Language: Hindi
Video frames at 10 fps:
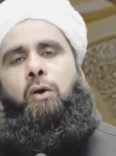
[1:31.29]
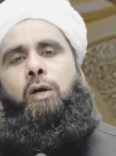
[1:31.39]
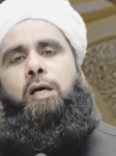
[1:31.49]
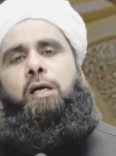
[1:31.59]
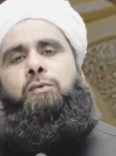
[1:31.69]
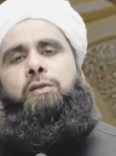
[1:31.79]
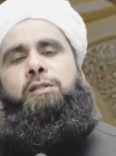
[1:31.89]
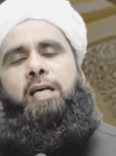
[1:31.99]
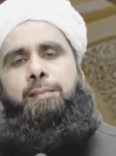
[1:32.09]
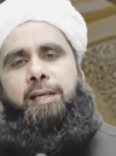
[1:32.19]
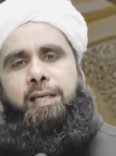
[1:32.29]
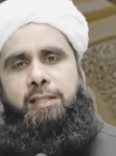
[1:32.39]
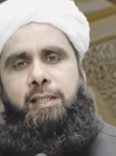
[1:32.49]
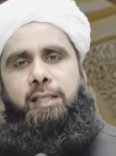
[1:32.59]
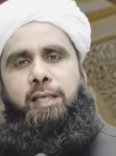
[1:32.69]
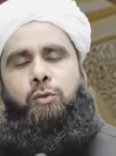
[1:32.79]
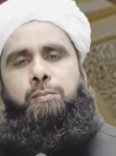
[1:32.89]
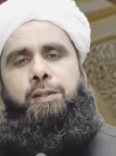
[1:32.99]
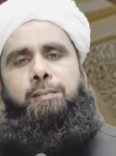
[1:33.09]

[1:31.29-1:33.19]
और अगर वो साहिब हैसियत है तो